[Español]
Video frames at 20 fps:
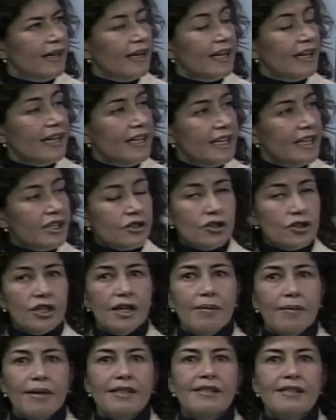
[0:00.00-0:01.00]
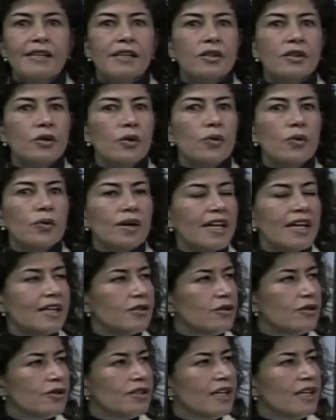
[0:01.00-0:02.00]
Y esto ya va siendo una
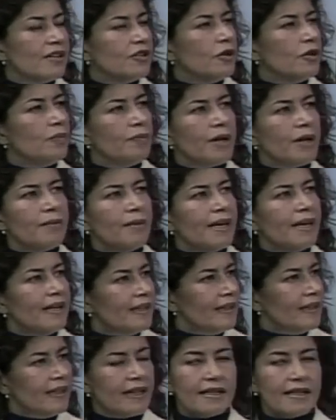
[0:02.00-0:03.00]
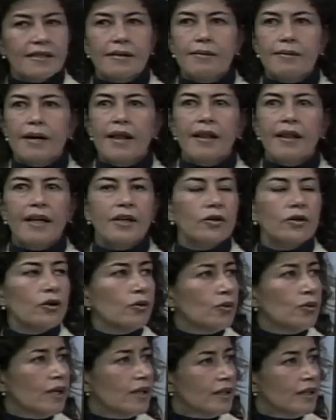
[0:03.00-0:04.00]
asociación permanente que se va dando
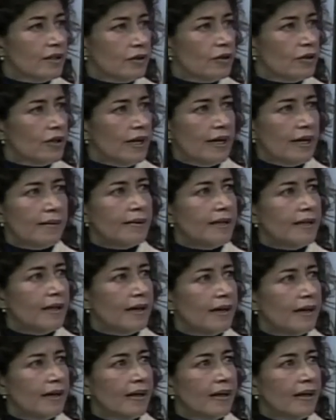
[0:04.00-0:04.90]
durante toda la vida.